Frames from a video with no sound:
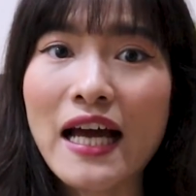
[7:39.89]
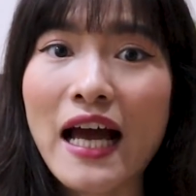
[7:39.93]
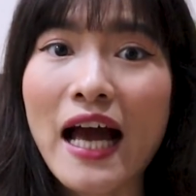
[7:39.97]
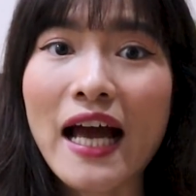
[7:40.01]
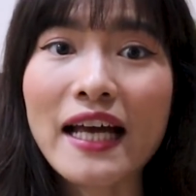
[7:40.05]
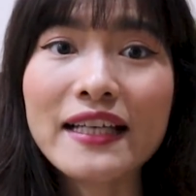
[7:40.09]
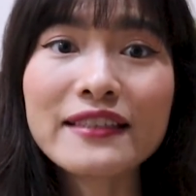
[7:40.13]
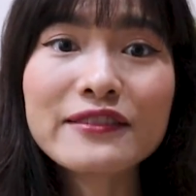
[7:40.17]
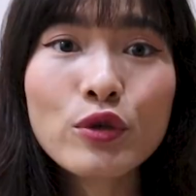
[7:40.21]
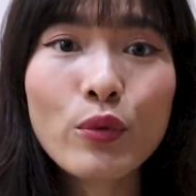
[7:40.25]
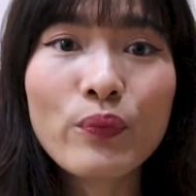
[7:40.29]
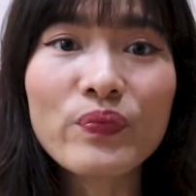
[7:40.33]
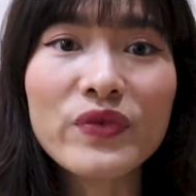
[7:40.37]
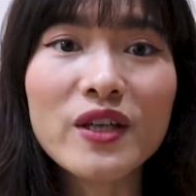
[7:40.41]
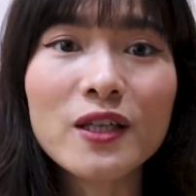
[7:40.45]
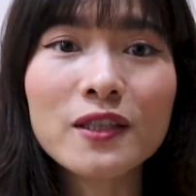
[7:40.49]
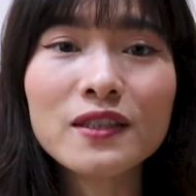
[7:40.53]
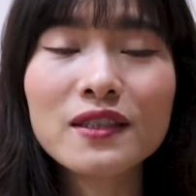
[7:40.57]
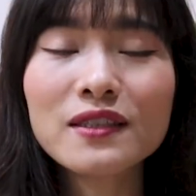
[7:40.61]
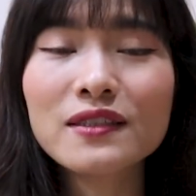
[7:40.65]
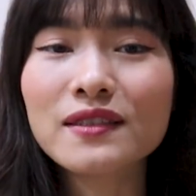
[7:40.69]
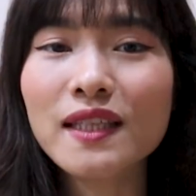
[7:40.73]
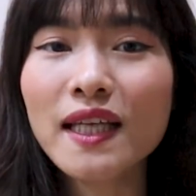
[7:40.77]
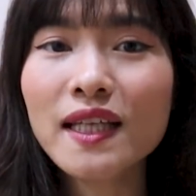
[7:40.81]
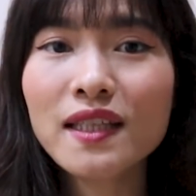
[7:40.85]
hãy dùng
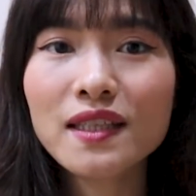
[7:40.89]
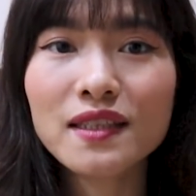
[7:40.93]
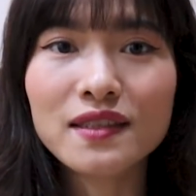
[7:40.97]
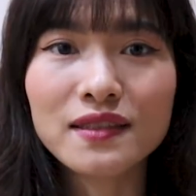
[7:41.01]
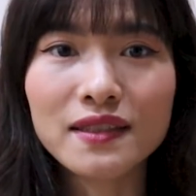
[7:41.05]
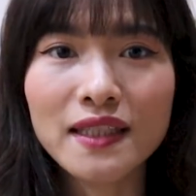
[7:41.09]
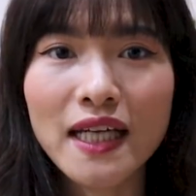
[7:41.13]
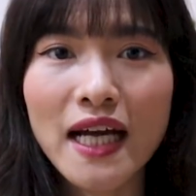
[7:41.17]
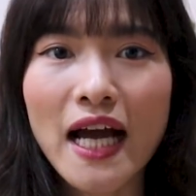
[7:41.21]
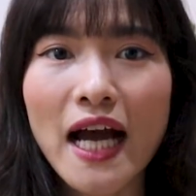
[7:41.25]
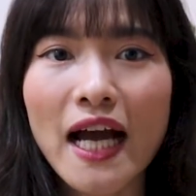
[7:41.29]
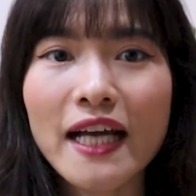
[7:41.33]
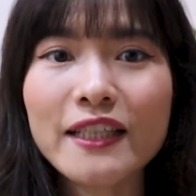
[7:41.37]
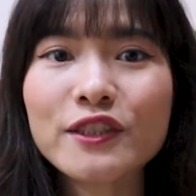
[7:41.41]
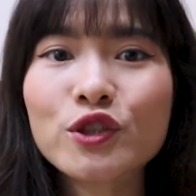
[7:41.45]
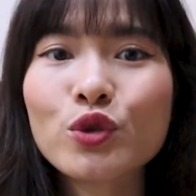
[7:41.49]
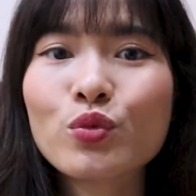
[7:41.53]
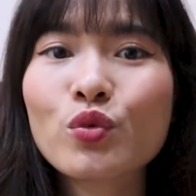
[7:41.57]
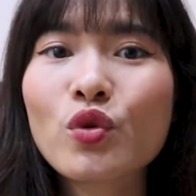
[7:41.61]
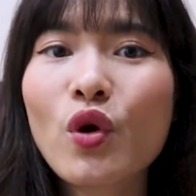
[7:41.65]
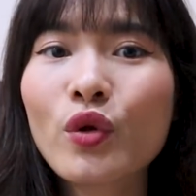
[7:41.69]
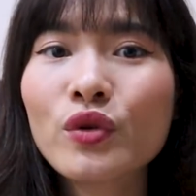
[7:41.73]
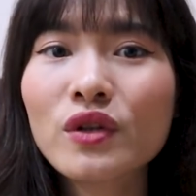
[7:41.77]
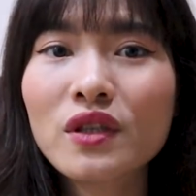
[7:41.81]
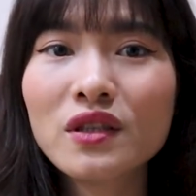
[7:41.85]
những từ tích cực hãy
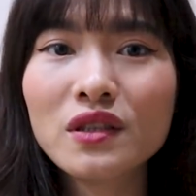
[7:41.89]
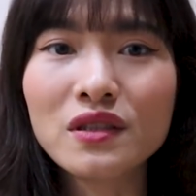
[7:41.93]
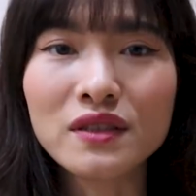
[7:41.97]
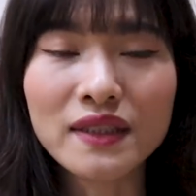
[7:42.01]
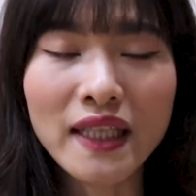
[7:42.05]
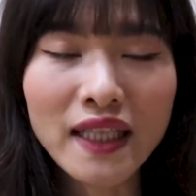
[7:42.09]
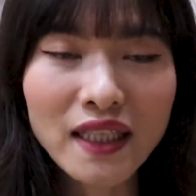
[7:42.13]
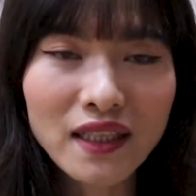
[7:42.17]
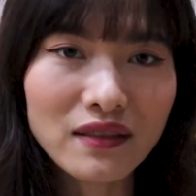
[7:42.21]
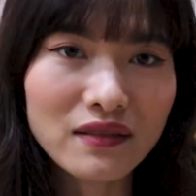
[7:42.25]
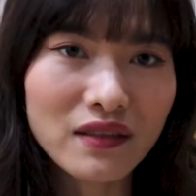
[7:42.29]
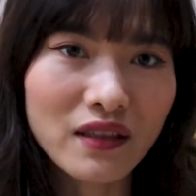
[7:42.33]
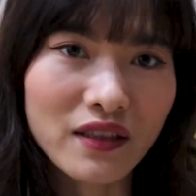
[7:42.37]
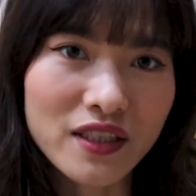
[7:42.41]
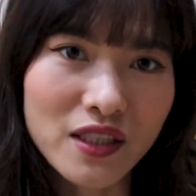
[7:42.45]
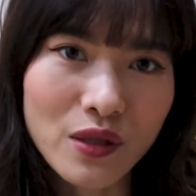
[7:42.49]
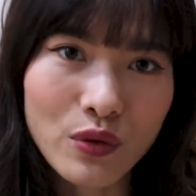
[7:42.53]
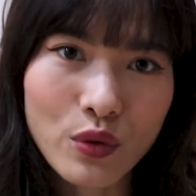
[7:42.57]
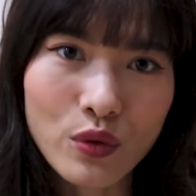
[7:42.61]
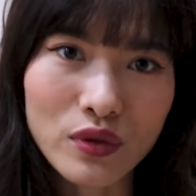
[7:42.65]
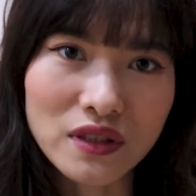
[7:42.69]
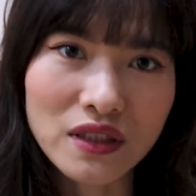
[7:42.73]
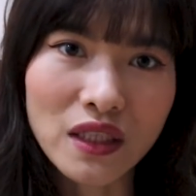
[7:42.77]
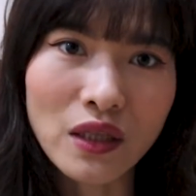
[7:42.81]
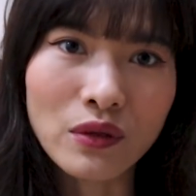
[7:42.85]
dùng ngôn từ tích cực ở
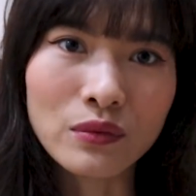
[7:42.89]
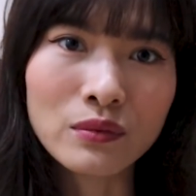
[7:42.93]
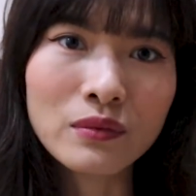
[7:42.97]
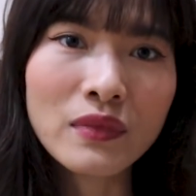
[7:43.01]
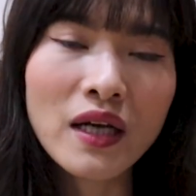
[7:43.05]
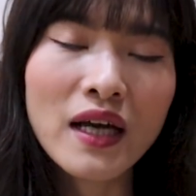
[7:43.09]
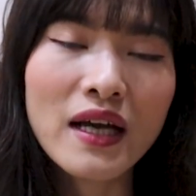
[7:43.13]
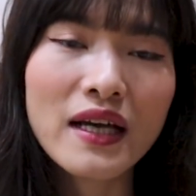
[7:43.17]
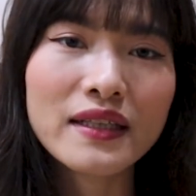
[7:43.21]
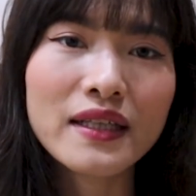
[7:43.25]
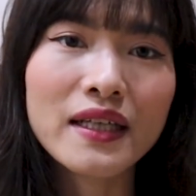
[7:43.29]
trong cuộc sống